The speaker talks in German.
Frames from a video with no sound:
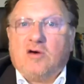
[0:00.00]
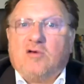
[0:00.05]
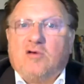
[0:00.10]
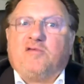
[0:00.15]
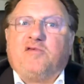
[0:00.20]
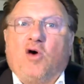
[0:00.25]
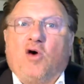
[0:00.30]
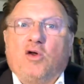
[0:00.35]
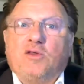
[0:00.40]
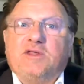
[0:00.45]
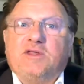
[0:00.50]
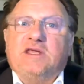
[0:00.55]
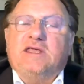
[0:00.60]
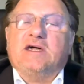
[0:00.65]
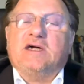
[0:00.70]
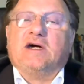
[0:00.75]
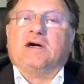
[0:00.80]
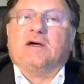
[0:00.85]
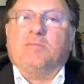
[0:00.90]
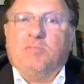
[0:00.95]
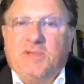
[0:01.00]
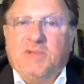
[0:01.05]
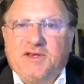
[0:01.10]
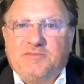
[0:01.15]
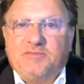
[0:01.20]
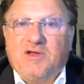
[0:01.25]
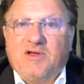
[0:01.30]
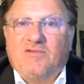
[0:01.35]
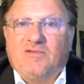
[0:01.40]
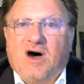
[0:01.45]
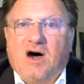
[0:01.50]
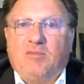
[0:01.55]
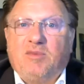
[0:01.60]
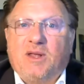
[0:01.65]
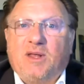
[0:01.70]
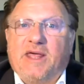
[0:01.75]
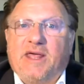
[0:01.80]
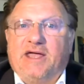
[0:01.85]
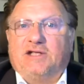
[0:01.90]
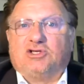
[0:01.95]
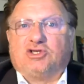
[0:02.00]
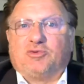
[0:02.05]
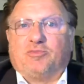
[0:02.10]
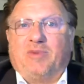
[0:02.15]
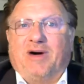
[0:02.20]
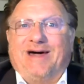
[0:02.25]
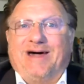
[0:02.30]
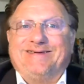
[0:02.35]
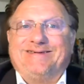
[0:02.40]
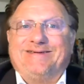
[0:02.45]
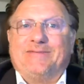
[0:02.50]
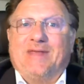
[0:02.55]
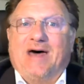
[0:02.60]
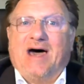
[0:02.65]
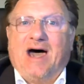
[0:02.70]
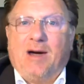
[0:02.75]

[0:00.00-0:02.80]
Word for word: von Ihren Mitbewerbern entsprechend